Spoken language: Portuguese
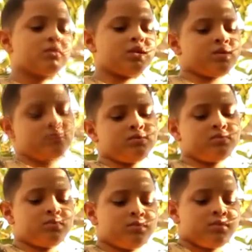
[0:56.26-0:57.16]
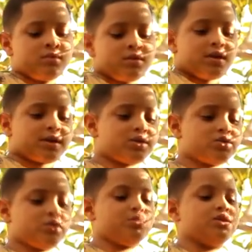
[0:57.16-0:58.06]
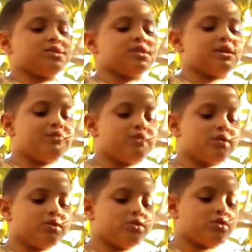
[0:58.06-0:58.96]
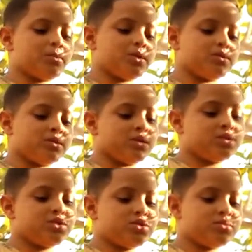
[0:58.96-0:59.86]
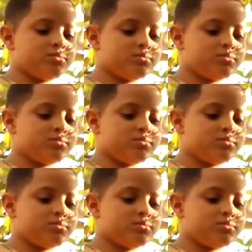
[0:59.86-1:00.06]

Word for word: Ah, é que eu subo nessa árvore quando eu tô meio triste.